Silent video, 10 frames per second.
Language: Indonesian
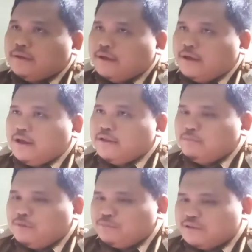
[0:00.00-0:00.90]
saya
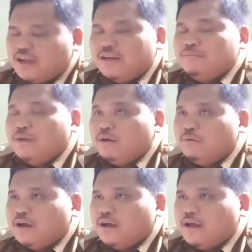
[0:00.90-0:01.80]
hanya berpesan
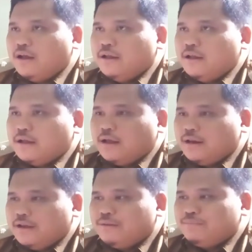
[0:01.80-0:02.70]
bahwa
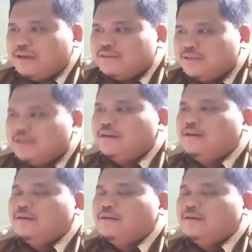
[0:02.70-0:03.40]
galian pasir